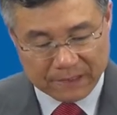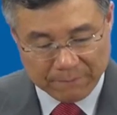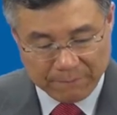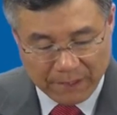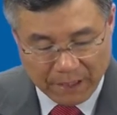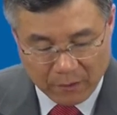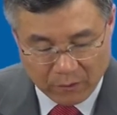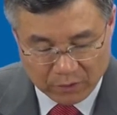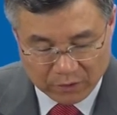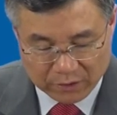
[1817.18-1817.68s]

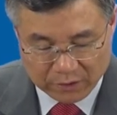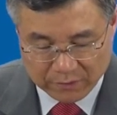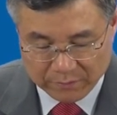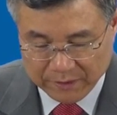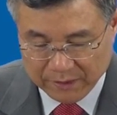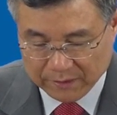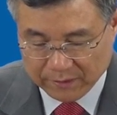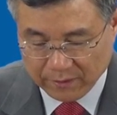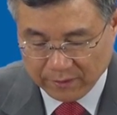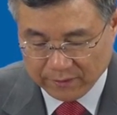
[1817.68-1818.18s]
바울이 지금
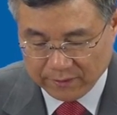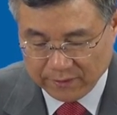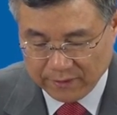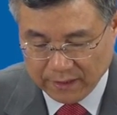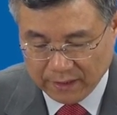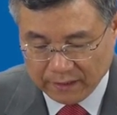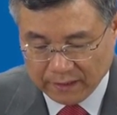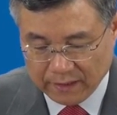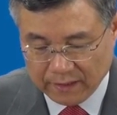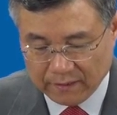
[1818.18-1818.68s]
일절에서
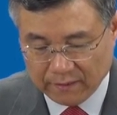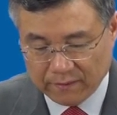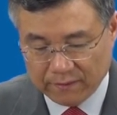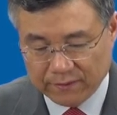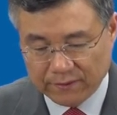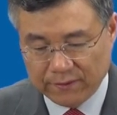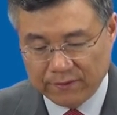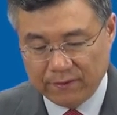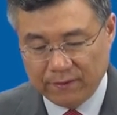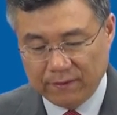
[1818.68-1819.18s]
이야기하는
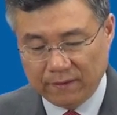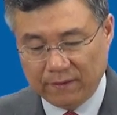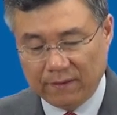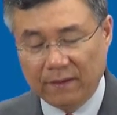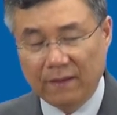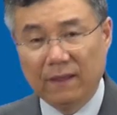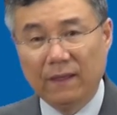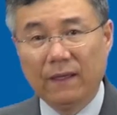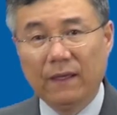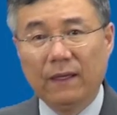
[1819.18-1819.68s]
것은
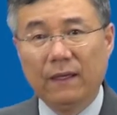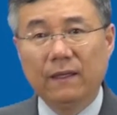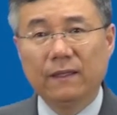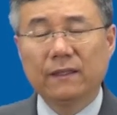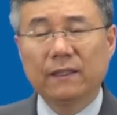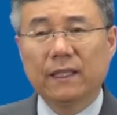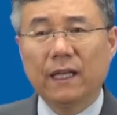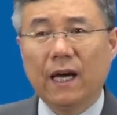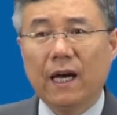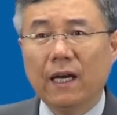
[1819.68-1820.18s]

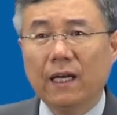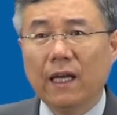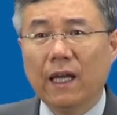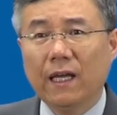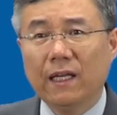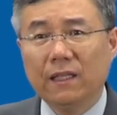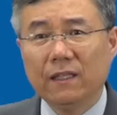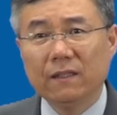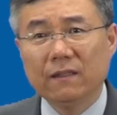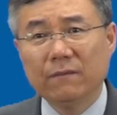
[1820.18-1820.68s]

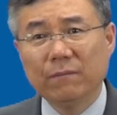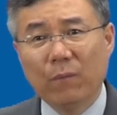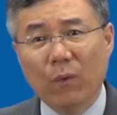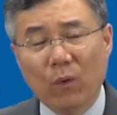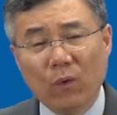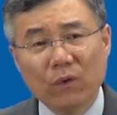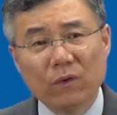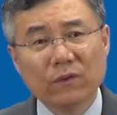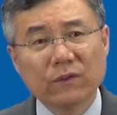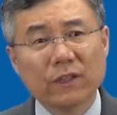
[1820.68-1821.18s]
땅에 있는
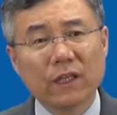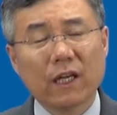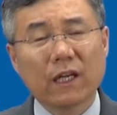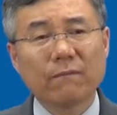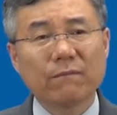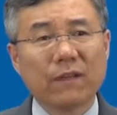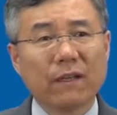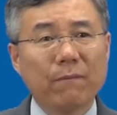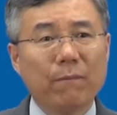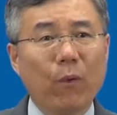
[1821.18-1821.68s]
모든
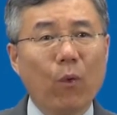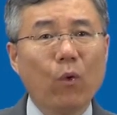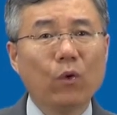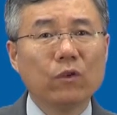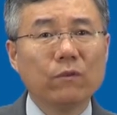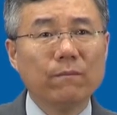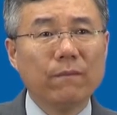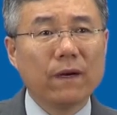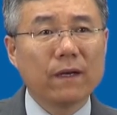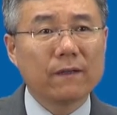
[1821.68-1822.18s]
사람들의
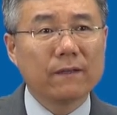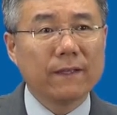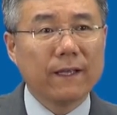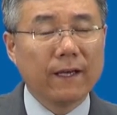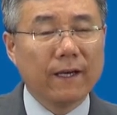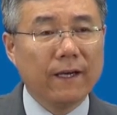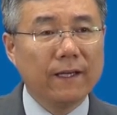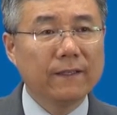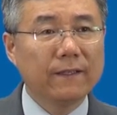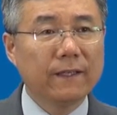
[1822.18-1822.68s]
모든 말을
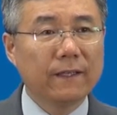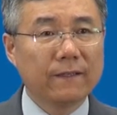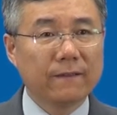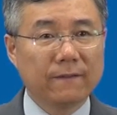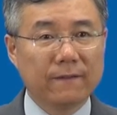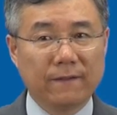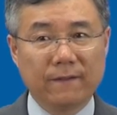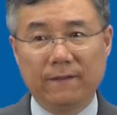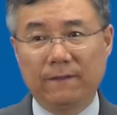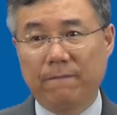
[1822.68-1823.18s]
내가
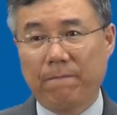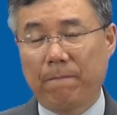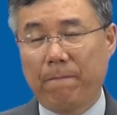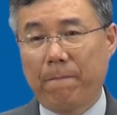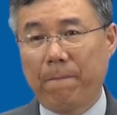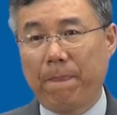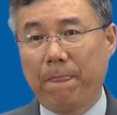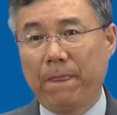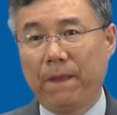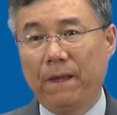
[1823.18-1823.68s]
한다는 거예요.
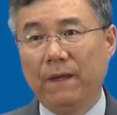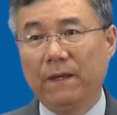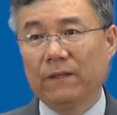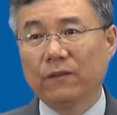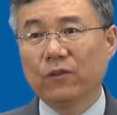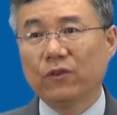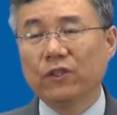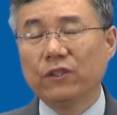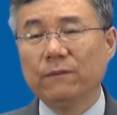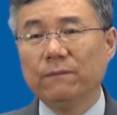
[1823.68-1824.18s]

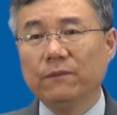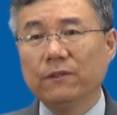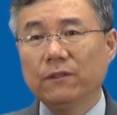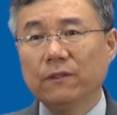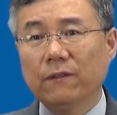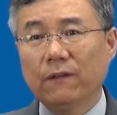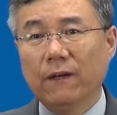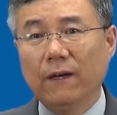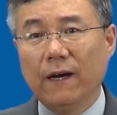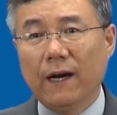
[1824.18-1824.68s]
또
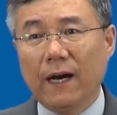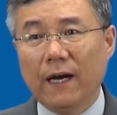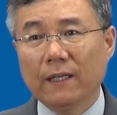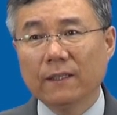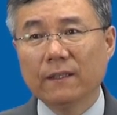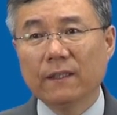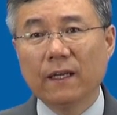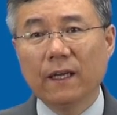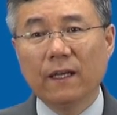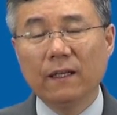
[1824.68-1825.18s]
심지어
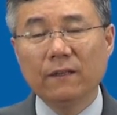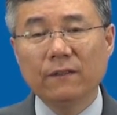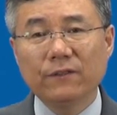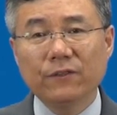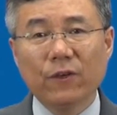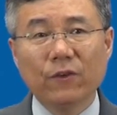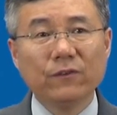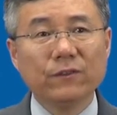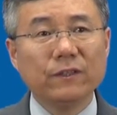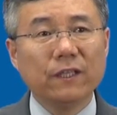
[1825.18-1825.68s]
하늘에 있는
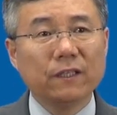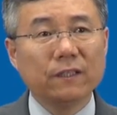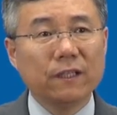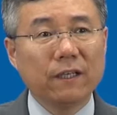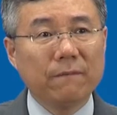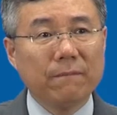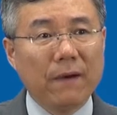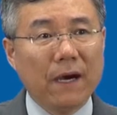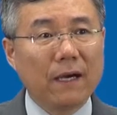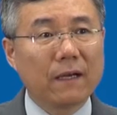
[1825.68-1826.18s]

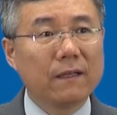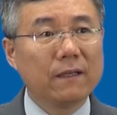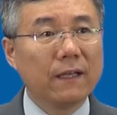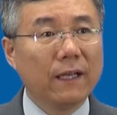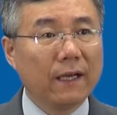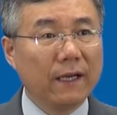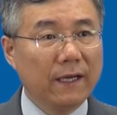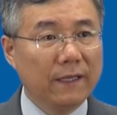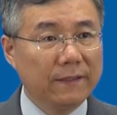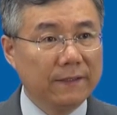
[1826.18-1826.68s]
천사들의 말을
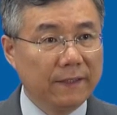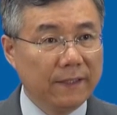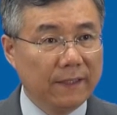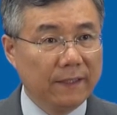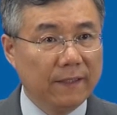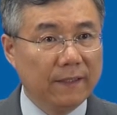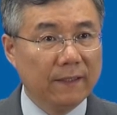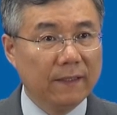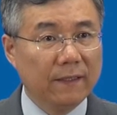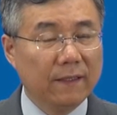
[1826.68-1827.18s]
내가
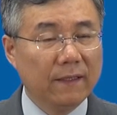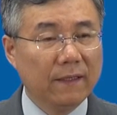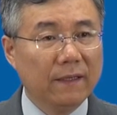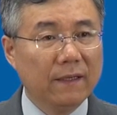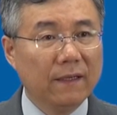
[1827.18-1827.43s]
한다.